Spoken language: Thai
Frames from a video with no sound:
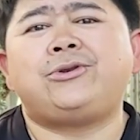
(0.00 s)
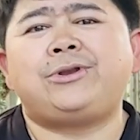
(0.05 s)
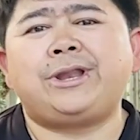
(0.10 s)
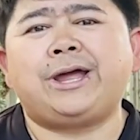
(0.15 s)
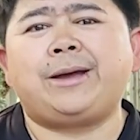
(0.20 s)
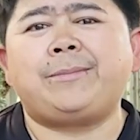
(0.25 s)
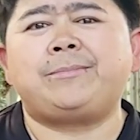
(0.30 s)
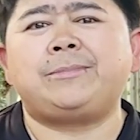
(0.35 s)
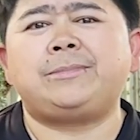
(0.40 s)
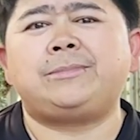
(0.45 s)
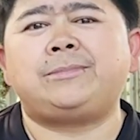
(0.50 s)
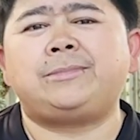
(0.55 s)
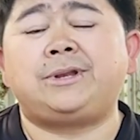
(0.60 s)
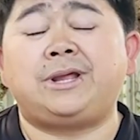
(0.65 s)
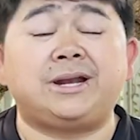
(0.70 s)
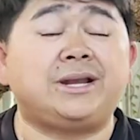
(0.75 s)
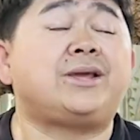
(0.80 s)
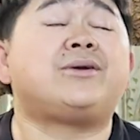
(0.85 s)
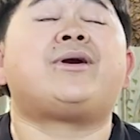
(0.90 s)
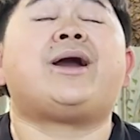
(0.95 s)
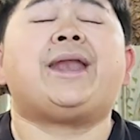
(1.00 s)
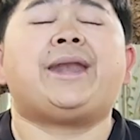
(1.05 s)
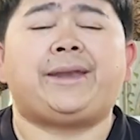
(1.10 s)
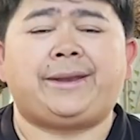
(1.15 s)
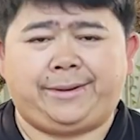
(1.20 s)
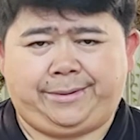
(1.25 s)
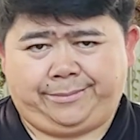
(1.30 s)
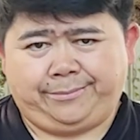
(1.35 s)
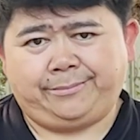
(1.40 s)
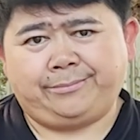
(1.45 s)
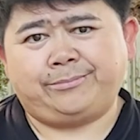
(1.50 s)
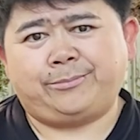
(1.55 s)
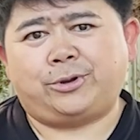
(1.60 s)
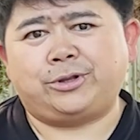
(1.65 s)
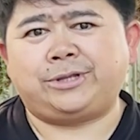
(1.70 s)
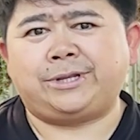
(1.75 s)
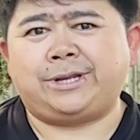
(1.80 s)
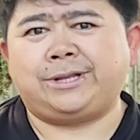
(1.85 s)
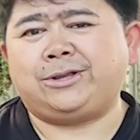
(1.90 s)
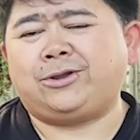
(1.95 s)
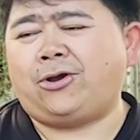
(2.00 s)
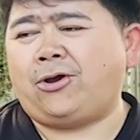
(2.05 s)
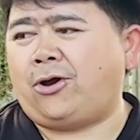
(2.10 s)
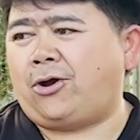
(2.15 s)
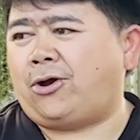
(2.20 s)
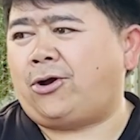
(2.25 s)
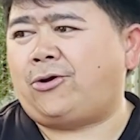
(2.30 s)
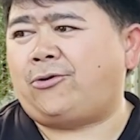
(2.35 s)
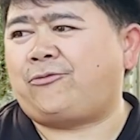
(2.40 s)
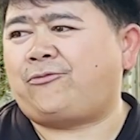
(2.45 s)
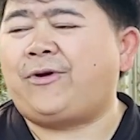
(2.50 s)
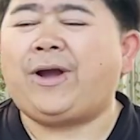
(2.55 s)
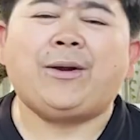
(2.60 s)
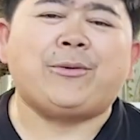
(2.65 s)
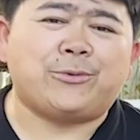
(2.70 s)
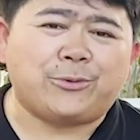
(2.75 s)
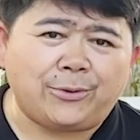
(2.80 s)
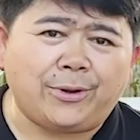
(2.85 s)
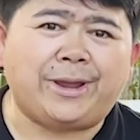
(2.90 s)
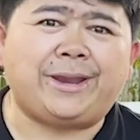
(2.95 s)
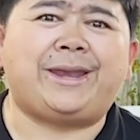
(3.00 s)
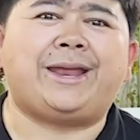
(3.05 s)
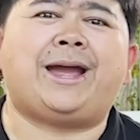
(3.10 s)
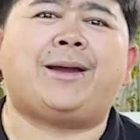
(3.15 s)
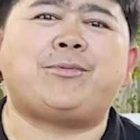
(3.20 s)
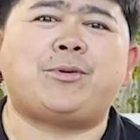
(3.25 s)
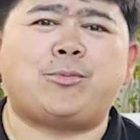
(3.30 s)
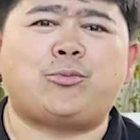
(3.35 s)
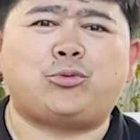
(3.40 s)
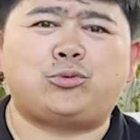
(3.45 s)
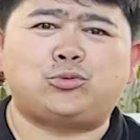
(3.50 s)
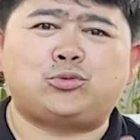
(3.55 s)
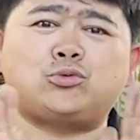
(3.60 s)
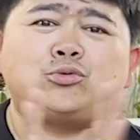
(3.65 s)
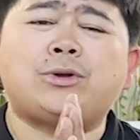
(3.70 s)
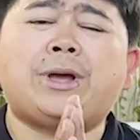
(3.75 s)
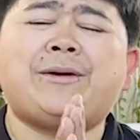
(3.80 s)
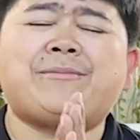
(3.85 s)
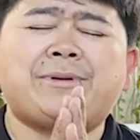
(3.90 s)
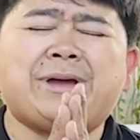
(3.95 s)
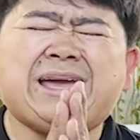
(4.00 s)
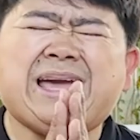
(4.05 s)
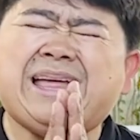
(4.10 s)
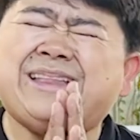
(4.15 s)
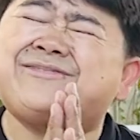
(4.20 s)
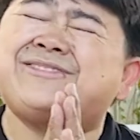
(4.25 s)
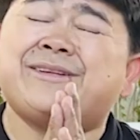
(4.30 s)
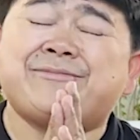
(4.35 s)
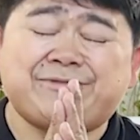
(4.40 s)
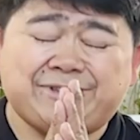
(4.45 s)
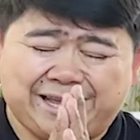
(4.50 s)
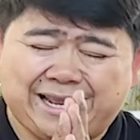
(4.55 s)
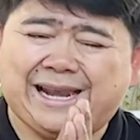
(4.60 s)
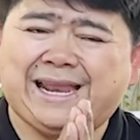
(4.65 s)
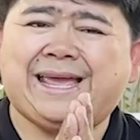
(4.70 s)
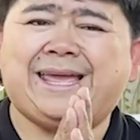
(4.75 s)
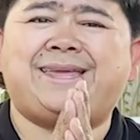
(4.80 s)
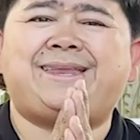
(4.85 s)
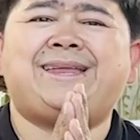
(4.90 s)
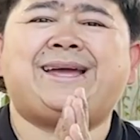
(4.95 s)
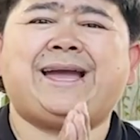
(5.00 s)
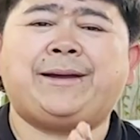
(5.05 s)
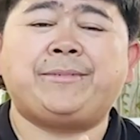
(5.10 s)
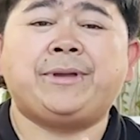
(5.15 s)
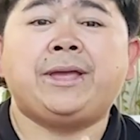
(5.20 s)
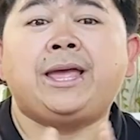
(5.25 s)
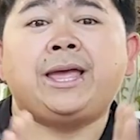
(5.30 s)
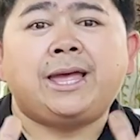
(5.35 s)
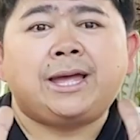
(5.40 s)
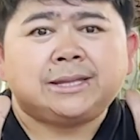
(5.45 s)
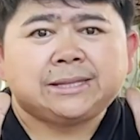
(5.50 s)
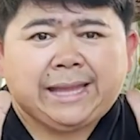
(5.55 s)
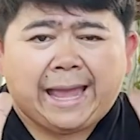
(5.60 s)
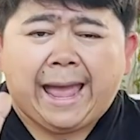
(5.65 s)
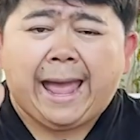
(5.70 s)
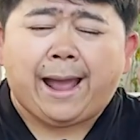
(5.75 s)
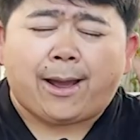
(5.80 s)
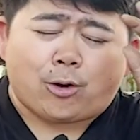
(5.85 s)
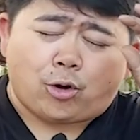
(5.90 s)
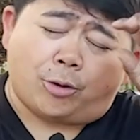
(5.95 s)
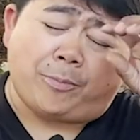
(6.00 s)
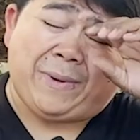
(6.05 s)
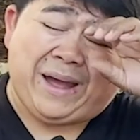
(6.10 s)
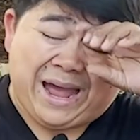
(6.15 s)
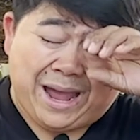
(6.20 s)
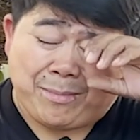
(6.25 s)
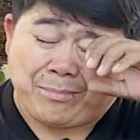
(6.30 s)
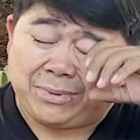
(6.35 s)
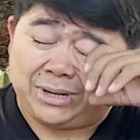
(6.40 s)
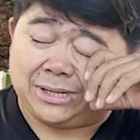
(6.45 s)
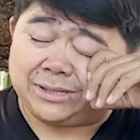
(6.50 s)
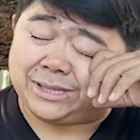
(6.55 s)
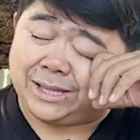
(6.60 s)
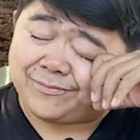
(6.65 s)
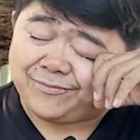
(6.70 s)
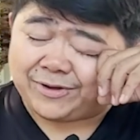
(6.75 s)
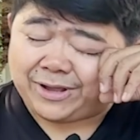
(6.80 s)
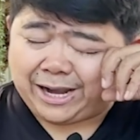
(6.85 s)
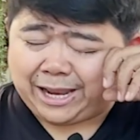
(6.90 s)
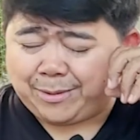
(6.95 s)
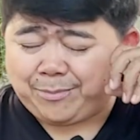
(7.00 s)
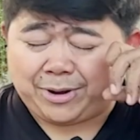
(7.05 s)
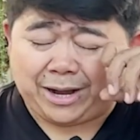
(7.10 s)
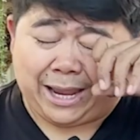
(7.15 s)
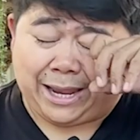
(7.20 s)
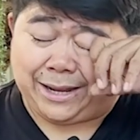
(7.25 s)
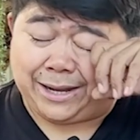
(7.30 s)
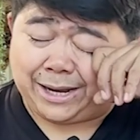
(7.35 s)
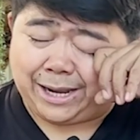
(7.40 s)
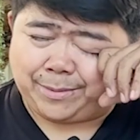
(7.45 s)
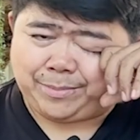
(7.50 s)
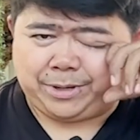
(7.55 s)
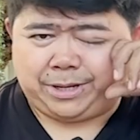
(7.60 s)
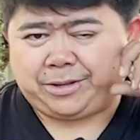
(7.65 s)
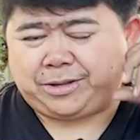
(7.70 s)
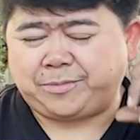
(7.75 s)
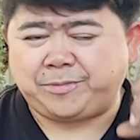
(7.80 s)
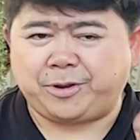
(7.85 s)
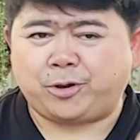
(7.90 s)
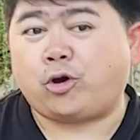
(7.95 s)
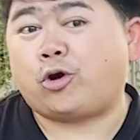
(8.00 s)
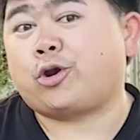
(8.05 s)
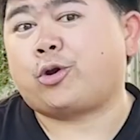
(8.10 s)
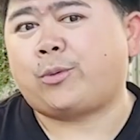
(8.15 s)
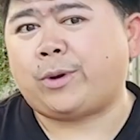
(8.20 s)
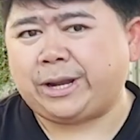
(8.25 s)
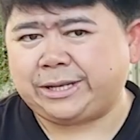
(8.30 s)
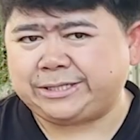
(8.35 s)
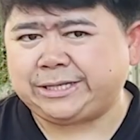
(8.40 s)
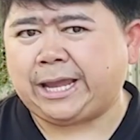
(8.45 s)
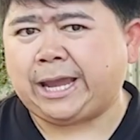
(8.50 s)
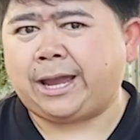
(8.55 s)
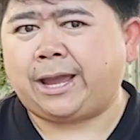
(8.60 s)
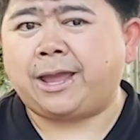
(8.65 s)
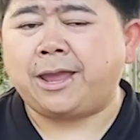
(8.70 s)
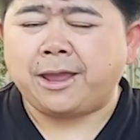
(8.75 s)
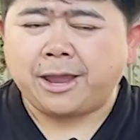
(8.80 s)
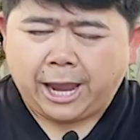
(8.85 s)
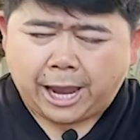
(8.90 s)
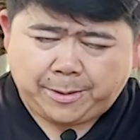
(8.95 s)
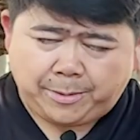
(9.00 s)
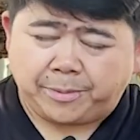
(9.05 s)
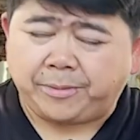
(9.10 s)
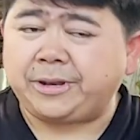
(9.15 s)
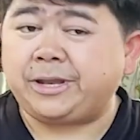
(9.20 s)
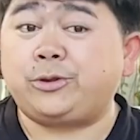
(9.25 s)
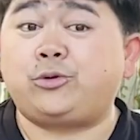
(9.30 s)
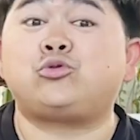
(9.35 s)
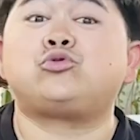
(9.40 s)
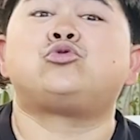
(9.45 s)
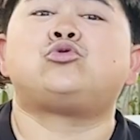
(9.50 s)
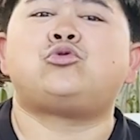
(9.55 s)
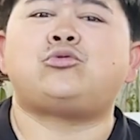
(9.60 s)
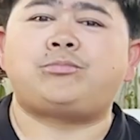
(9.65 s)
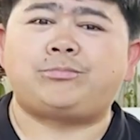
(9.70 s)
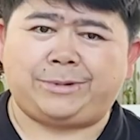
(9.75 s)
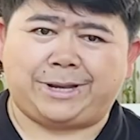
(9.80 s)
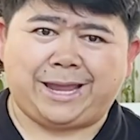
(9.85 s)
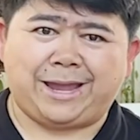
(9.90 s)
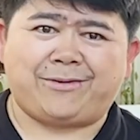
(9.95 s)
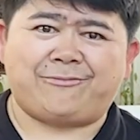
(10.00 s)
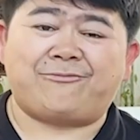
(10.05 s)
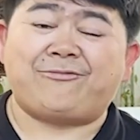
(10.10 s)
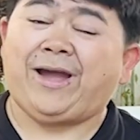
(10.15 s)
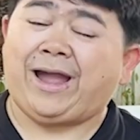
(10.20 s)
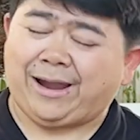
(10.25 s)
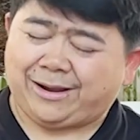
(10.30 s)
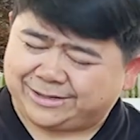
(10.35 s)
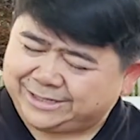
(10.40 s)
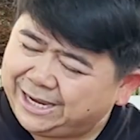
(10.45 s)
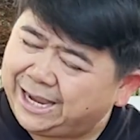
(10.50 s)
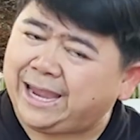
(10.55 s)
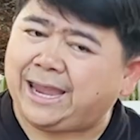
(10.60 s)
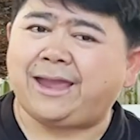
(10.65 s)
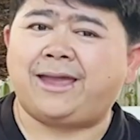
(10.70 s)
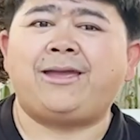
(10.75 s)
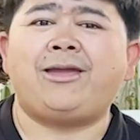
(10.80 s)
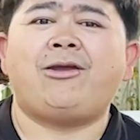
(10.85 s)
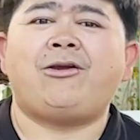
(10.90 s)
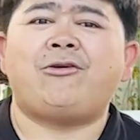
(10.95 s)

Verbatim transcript: นะครับ เรื่องเดียวกันเพราะฉะนั้นก็ฝากไว้ด้วยนะครับ ขอบคุณทุกครับการ s u b สไครต์นะครับ ถ้าครบ50,000ซับสไครต์เมื่อไหร่นะครับ เดี๋ยวจะมีของรางวัล แจกให้พี่ๆทาง YouTube ฝากแชร์